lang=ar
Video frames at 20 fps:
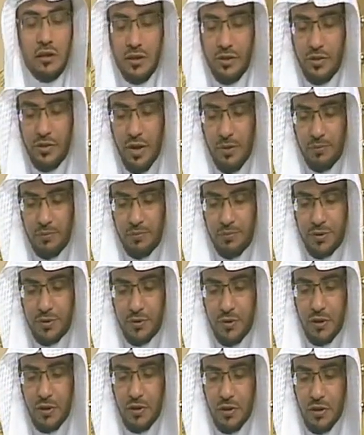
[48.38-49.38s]
الذنب
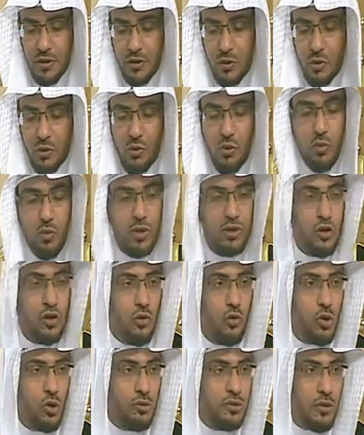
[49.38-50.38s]
العقوبه
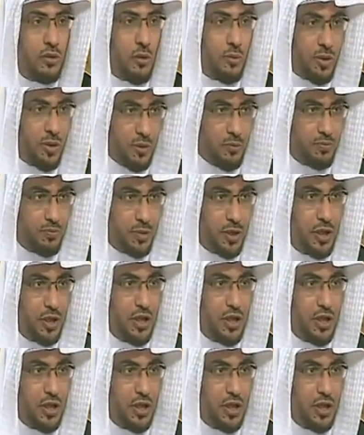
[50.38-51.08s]
تكون بسبب ذنب،